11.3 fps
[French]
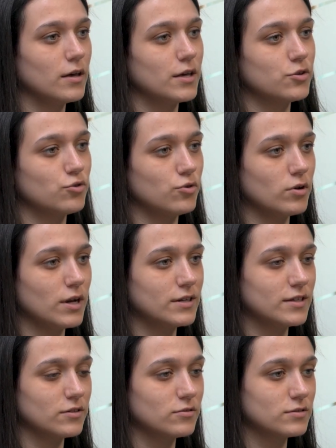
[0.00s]
et que
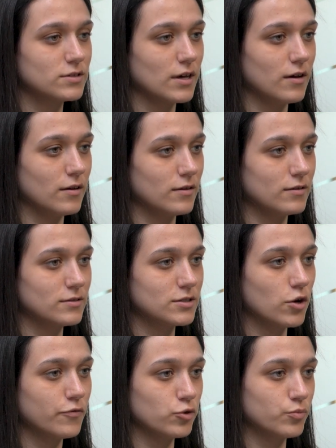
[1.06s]
l'alternance, ça,
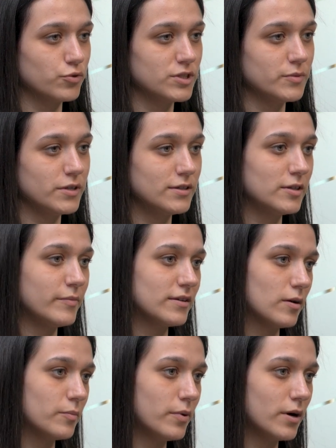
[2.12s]
ça, offre une possibilité de
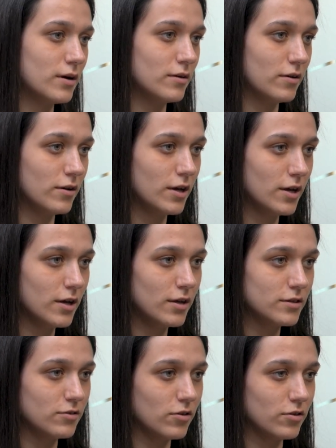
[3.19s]
mettre un pas
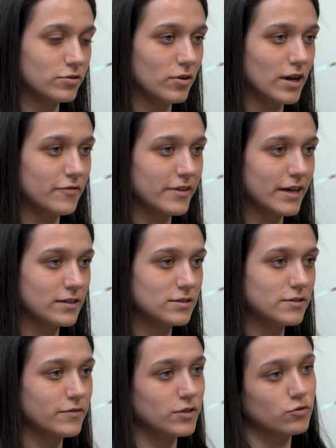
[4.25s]
dans, la vie
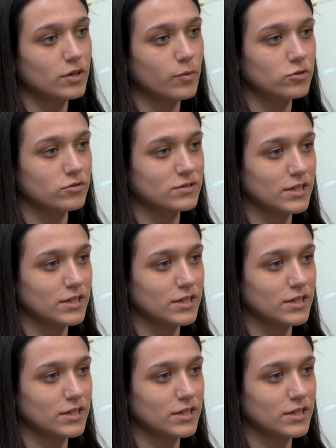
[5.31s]
active et notamment dans le